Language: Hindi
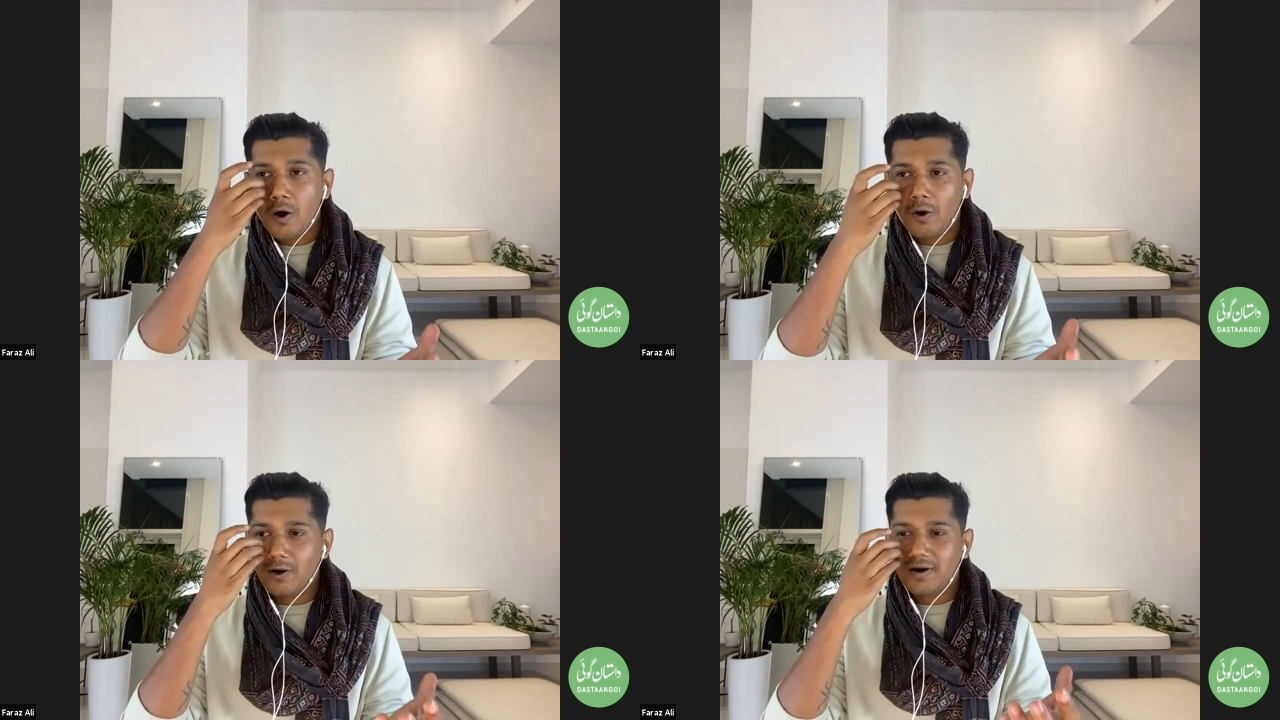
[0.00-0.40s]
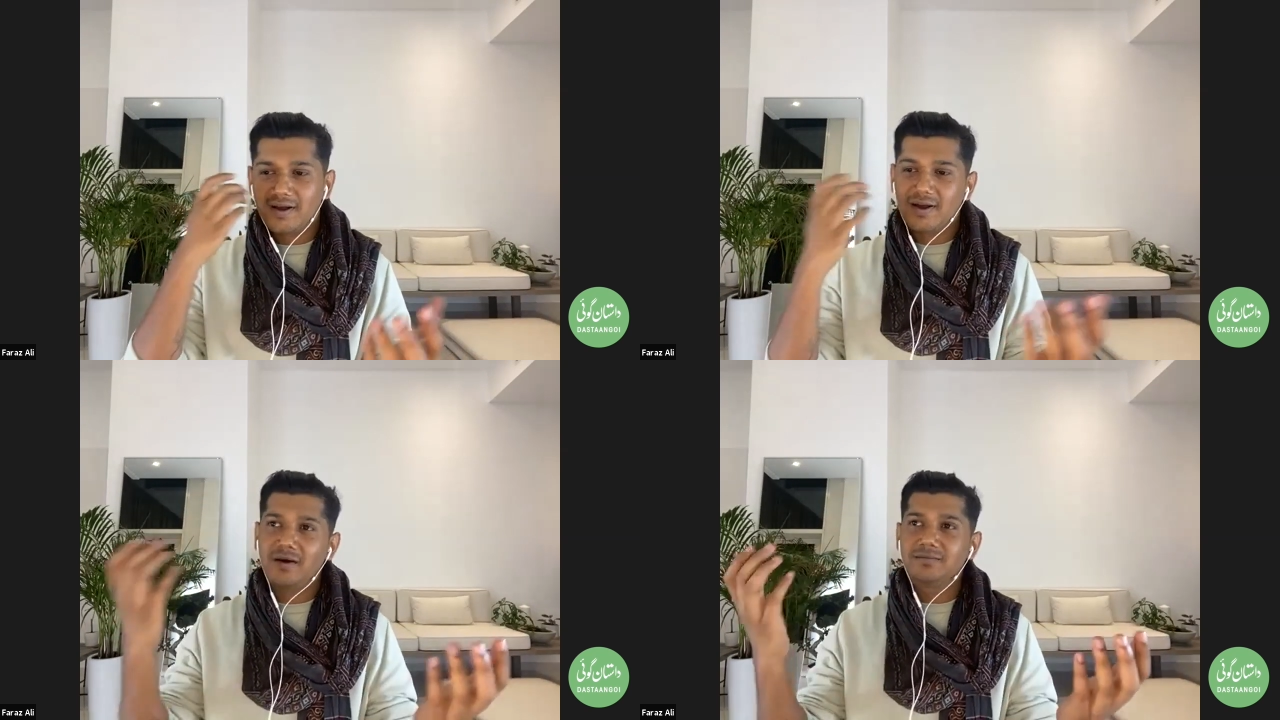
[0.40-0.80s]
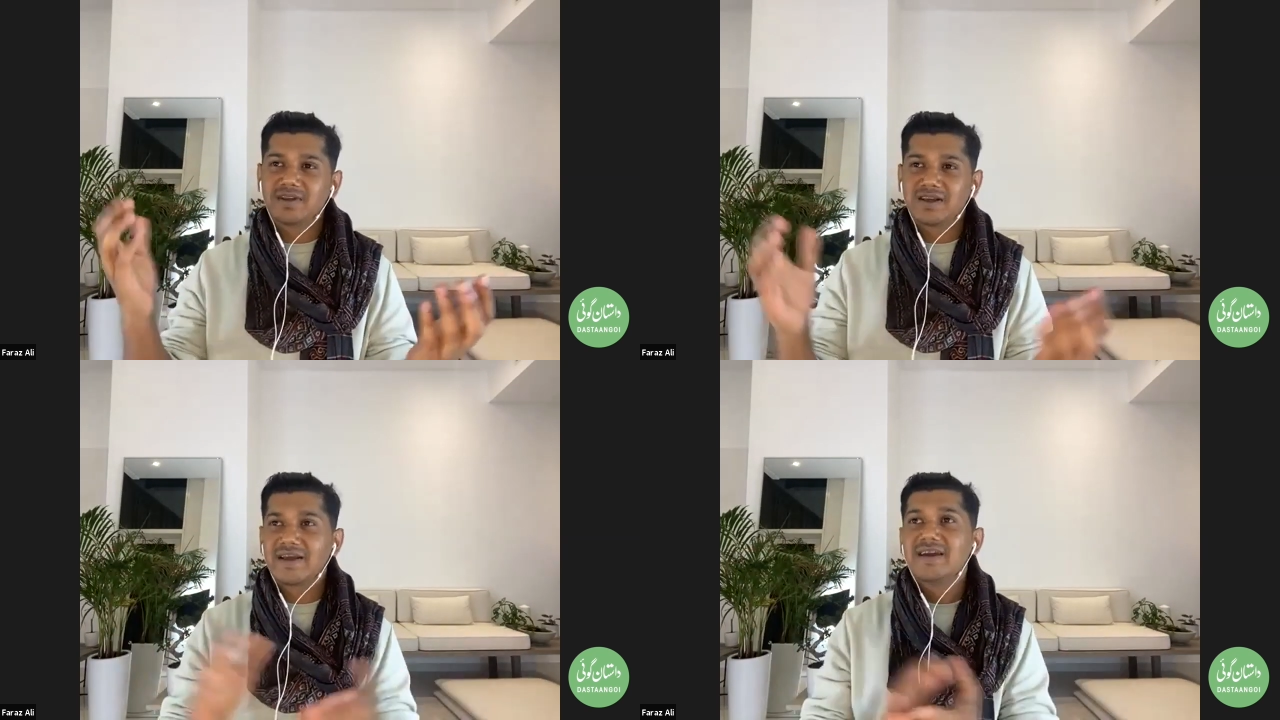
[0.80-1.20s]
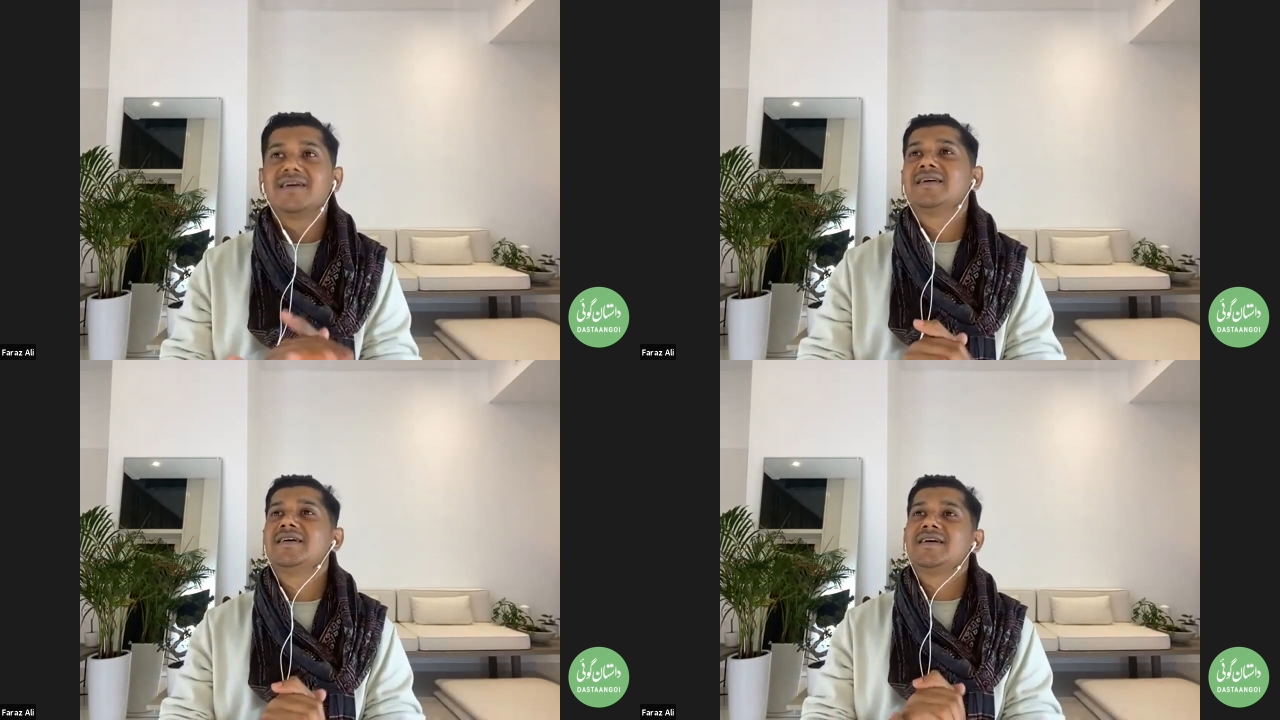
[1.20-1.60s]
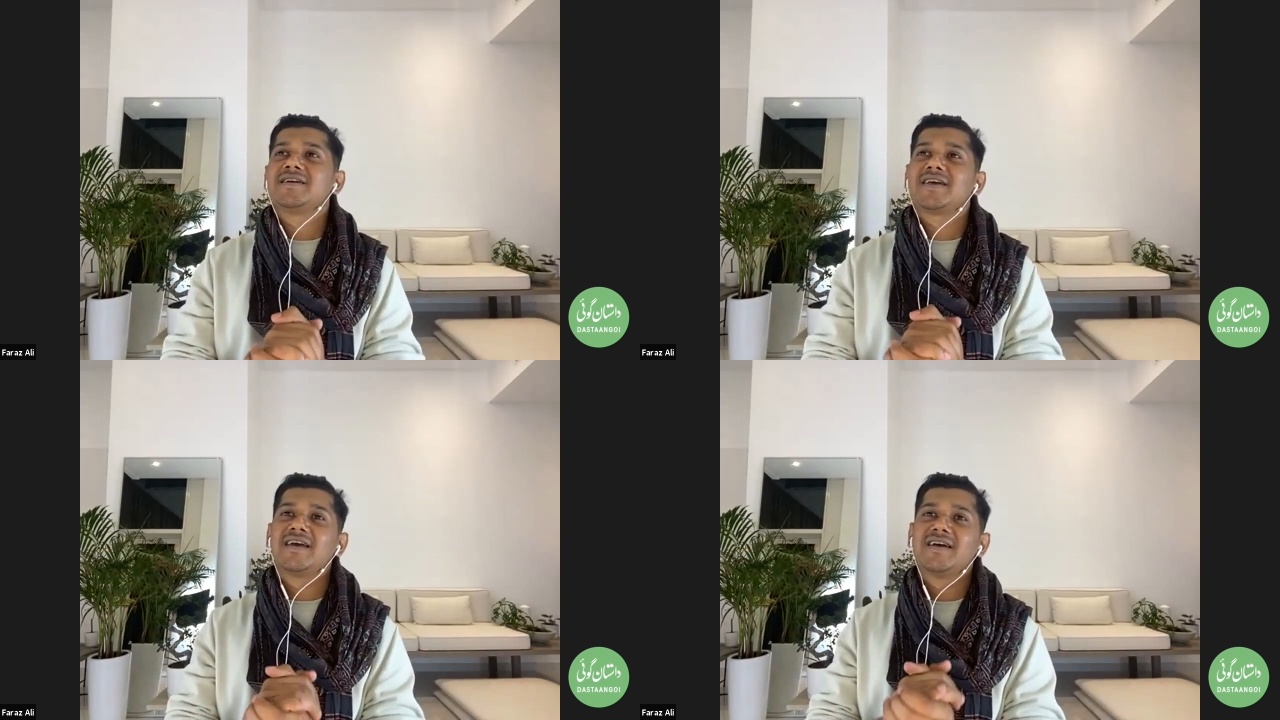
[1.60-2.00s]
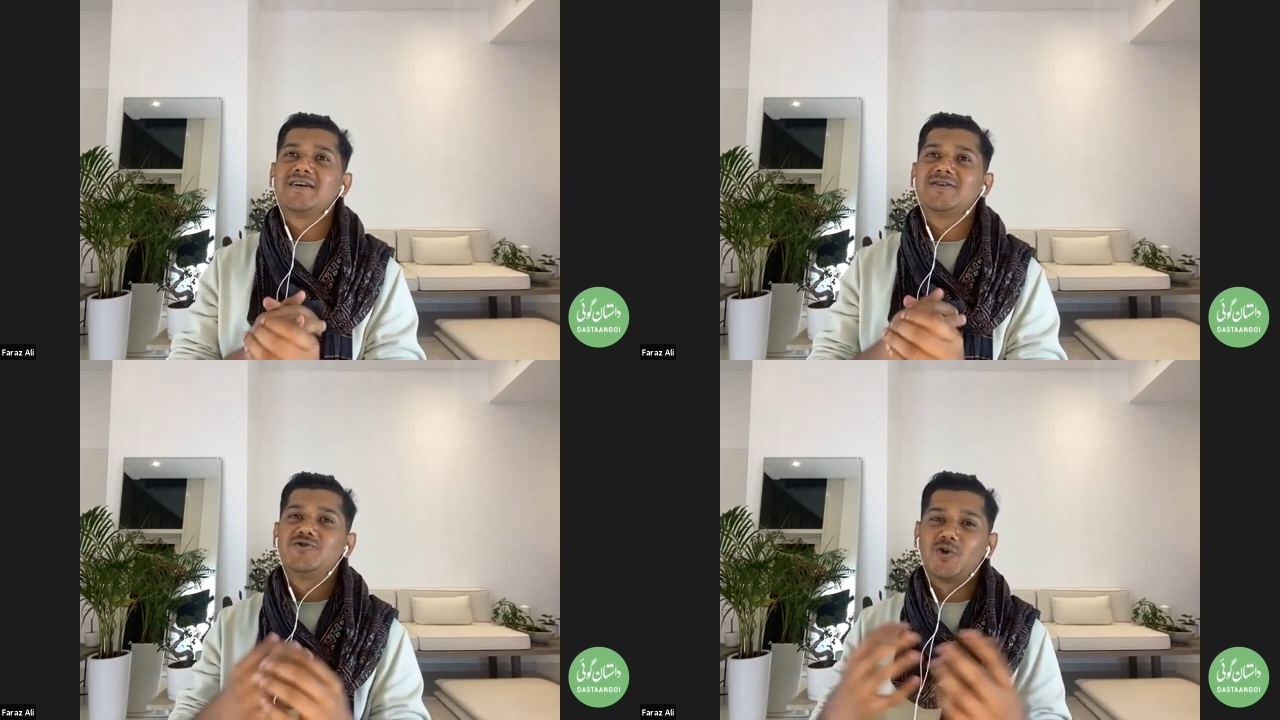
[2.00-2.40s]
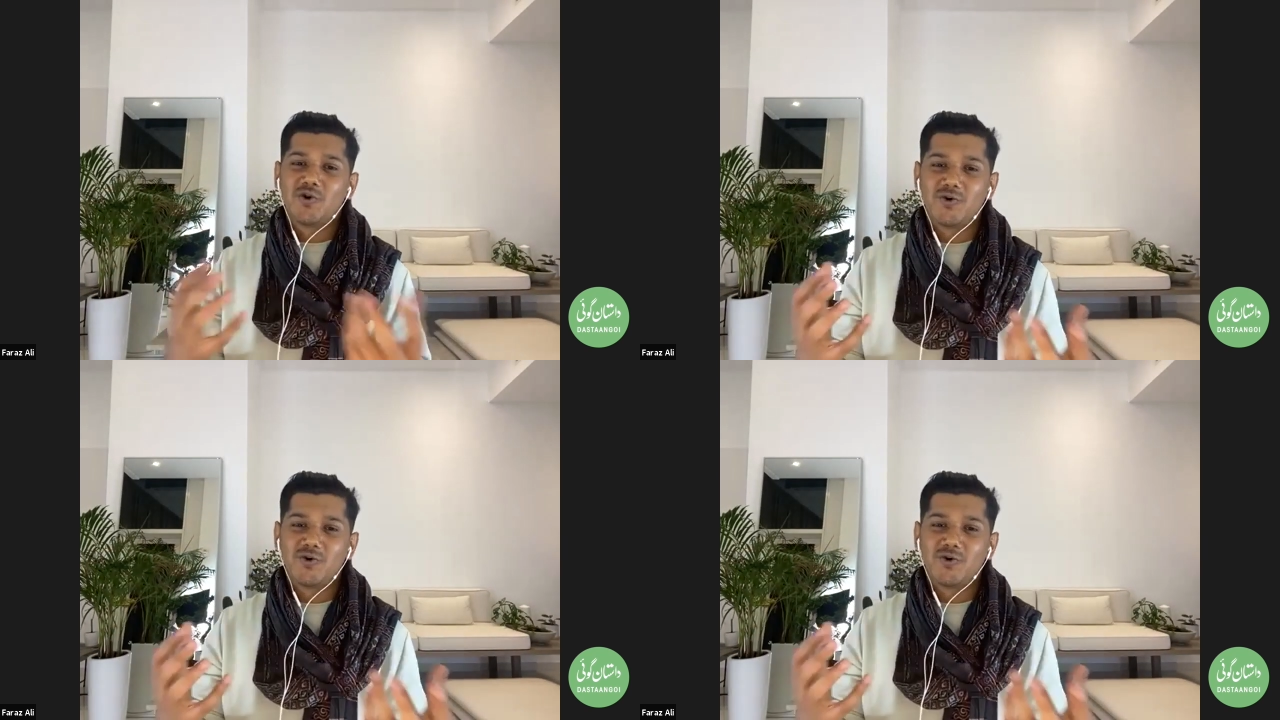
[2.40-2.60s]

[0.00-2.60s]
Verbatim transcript: और अगर हम देखें कि जो